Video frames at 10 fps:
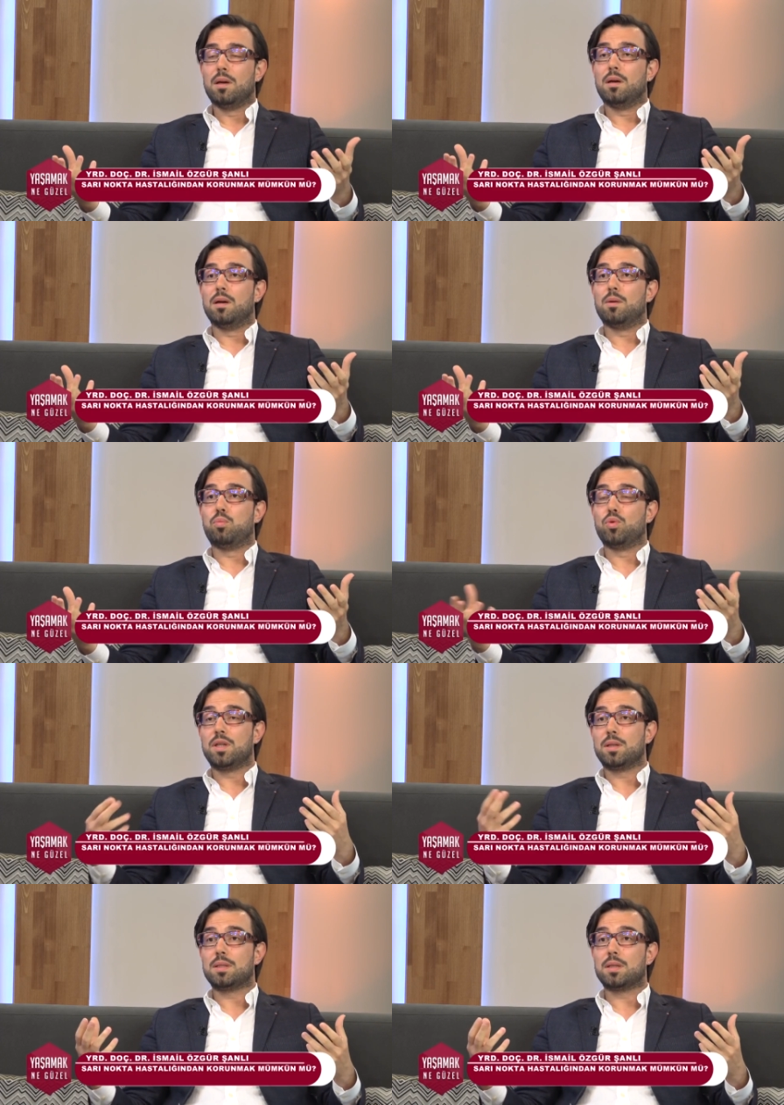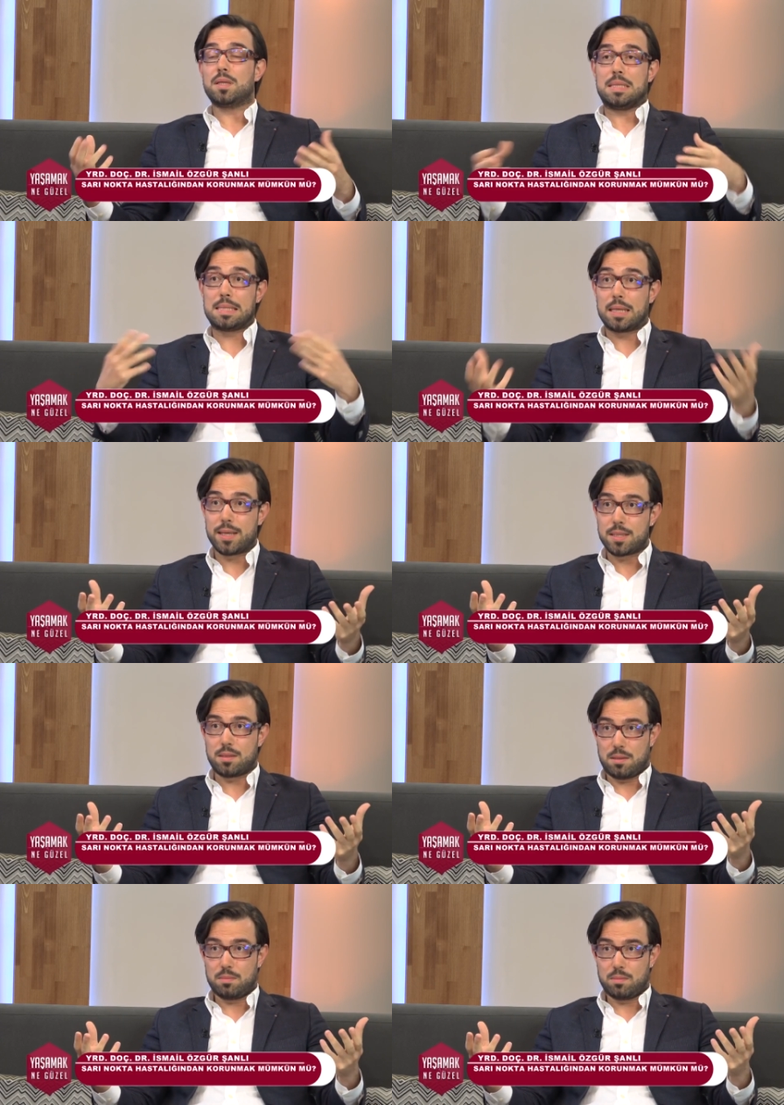E, bunun yanı sıra
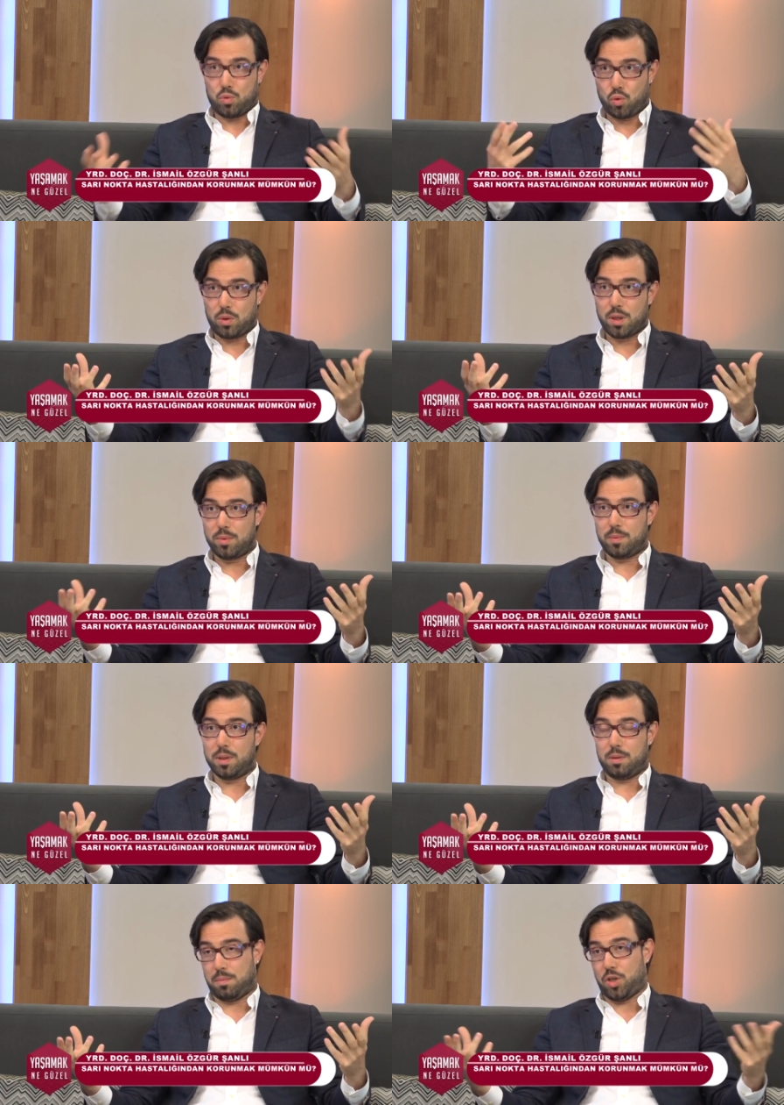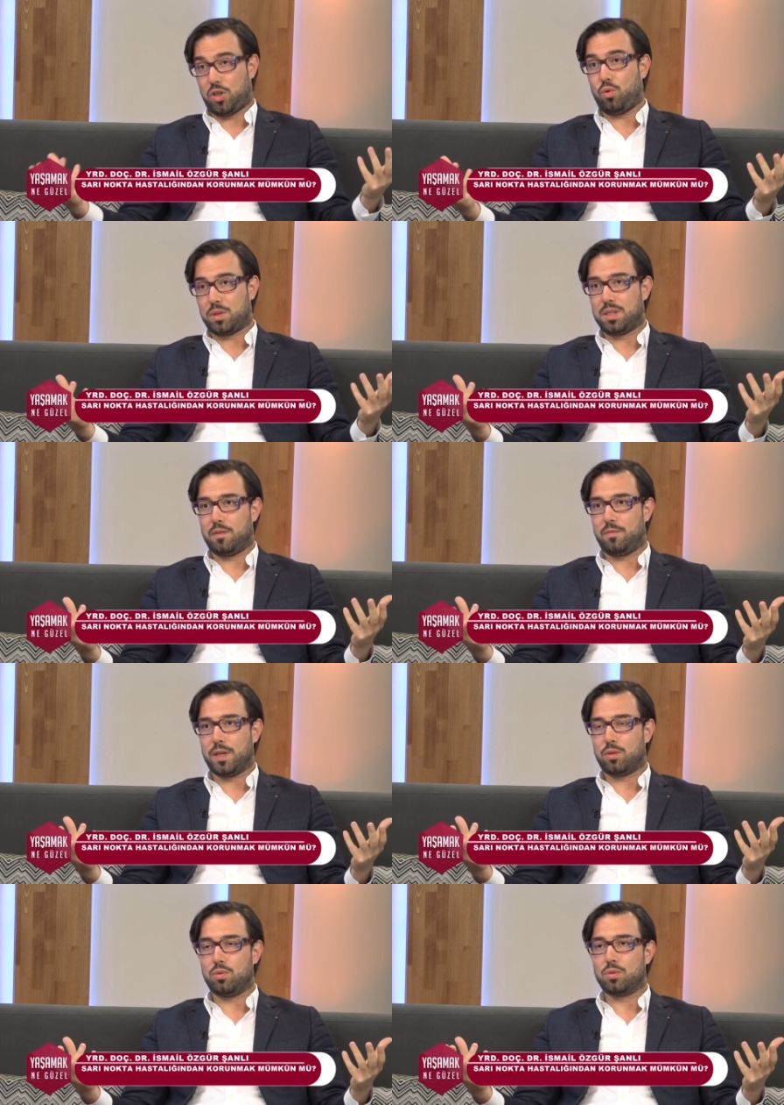stres çok önemli bir başka oksidan
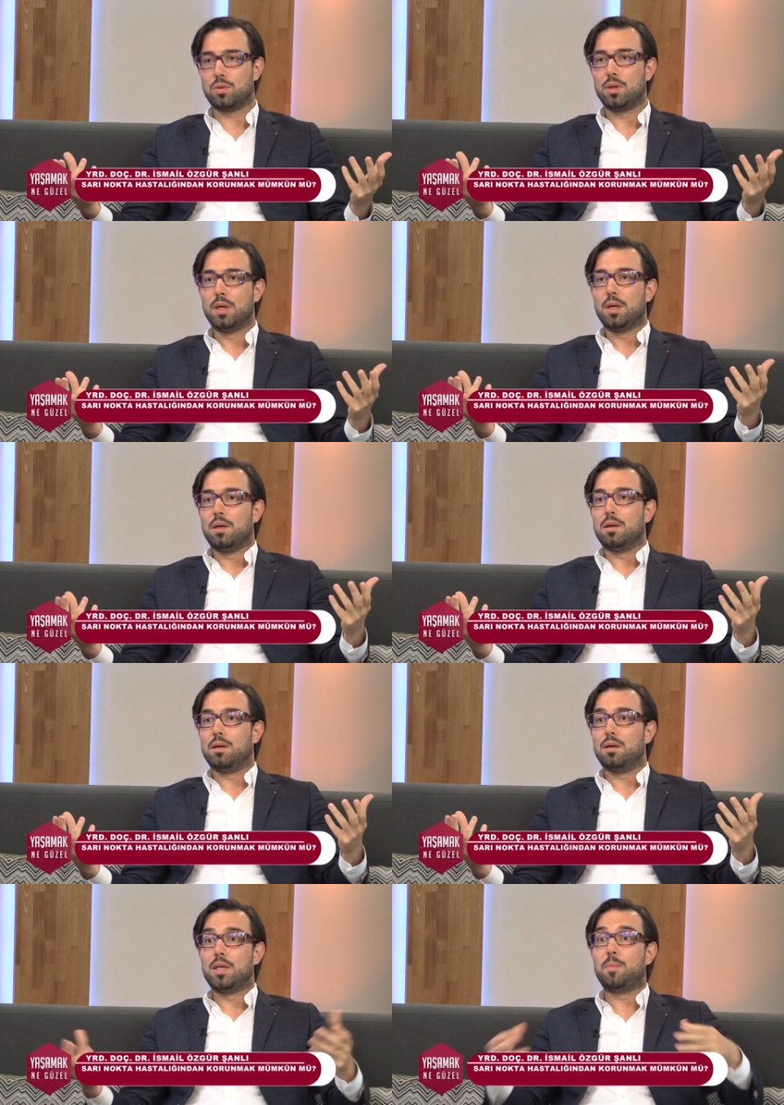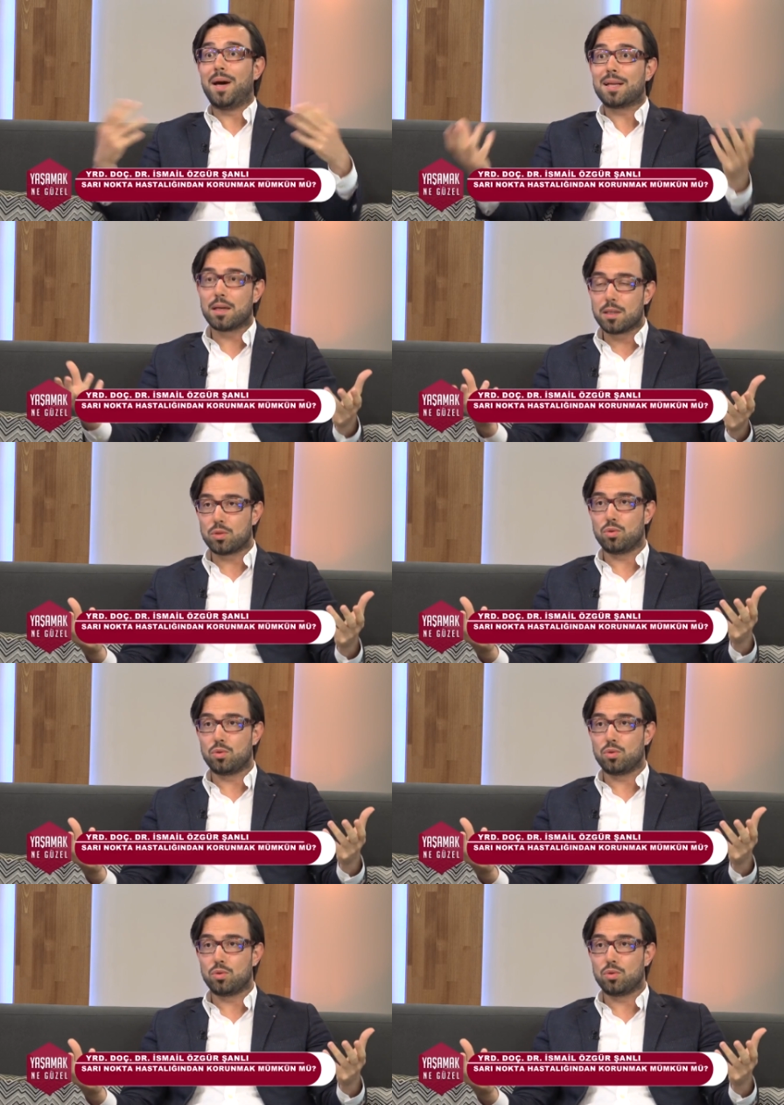faktör. E, hipertansiyon,